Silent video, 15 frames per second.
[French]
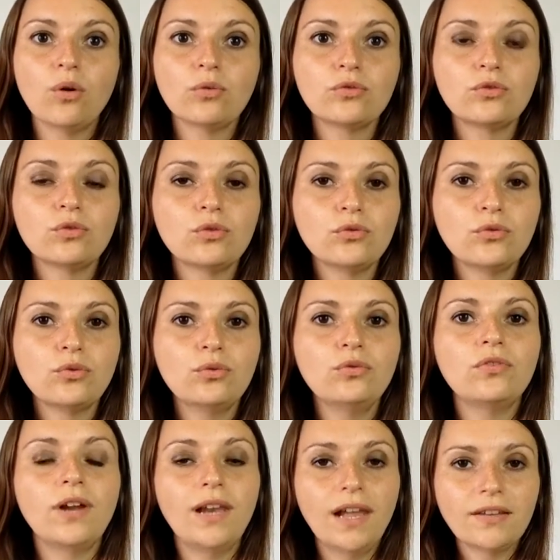On se
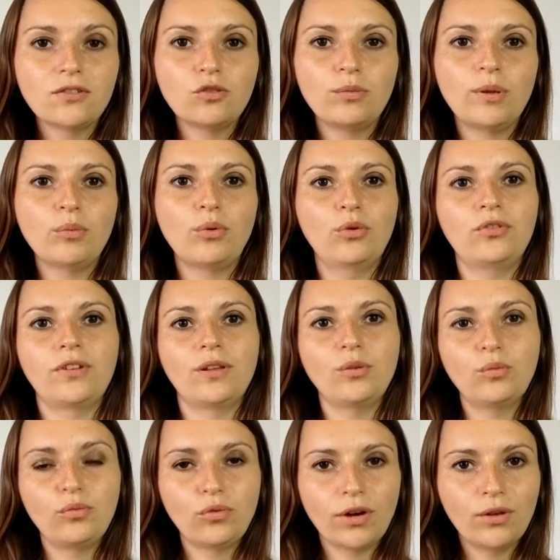retrouve la semaine
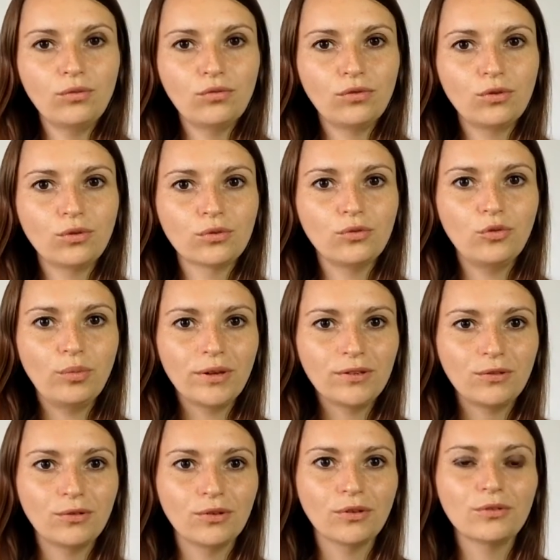prochaine pour un nouveau contenu
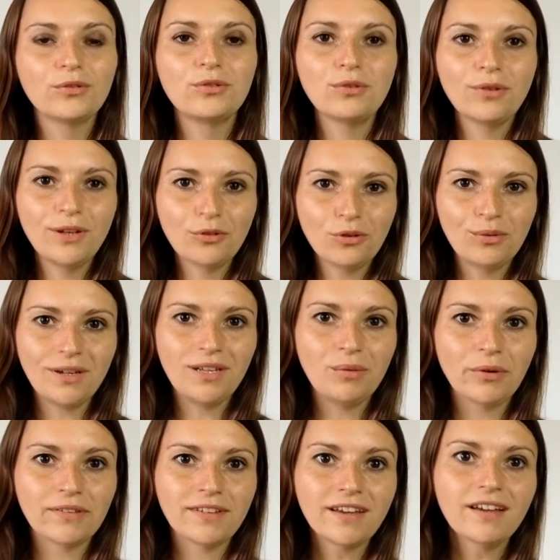passionnant sur les troubles
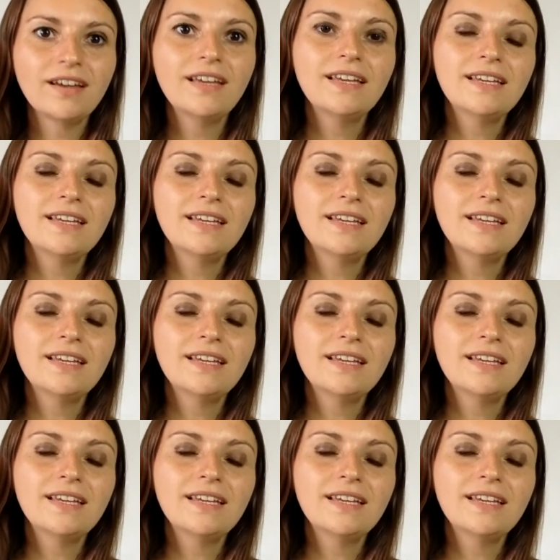alimentaires.